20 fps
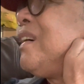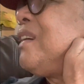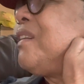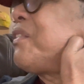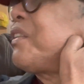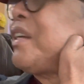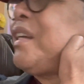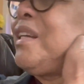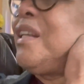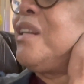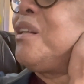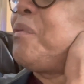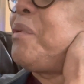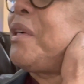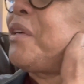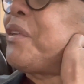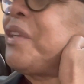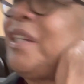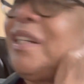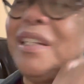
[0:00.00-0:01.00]
riddle
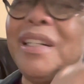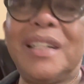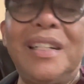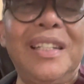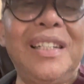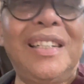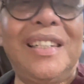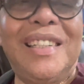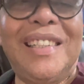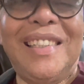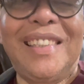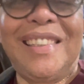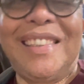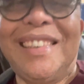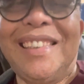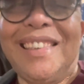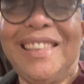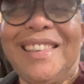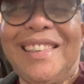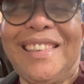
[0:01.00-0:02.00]
ba, riddle.
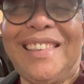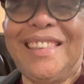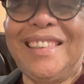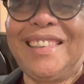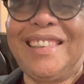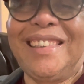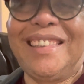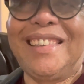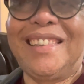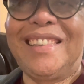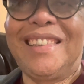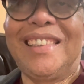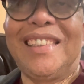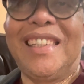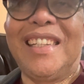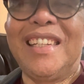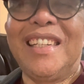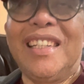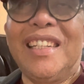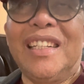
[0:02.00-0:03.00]
Hmm.
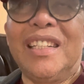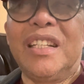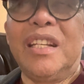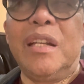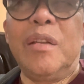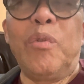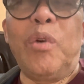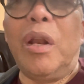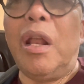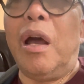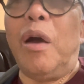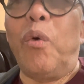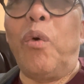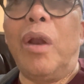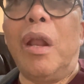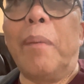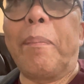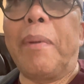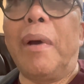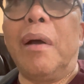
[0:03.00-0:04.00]
Wala,
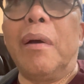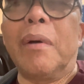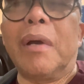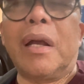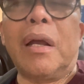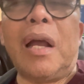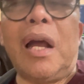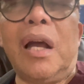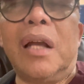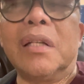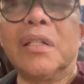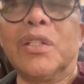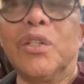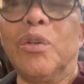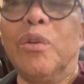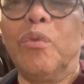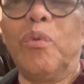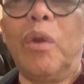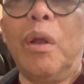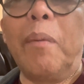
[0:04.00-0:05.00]
wala pang cash
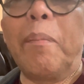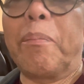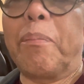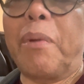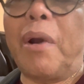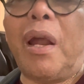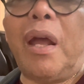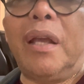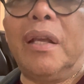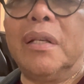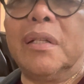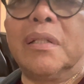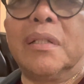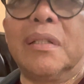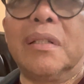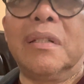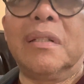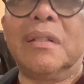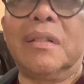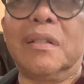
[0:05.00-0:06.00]
yun, walang
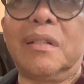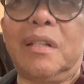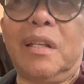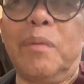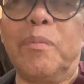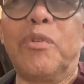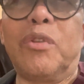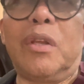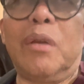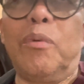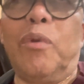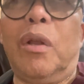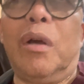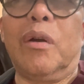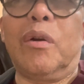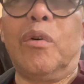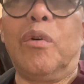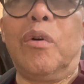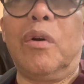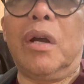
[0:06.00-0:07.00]
price. Tingo-tingo lang
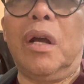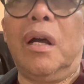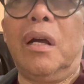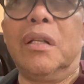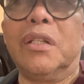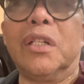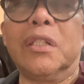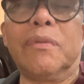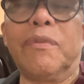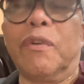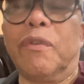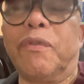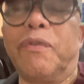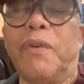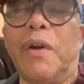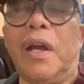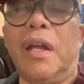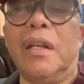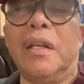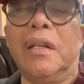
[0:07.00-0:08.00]
ako ka, just for
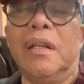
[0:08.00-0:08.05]
fun.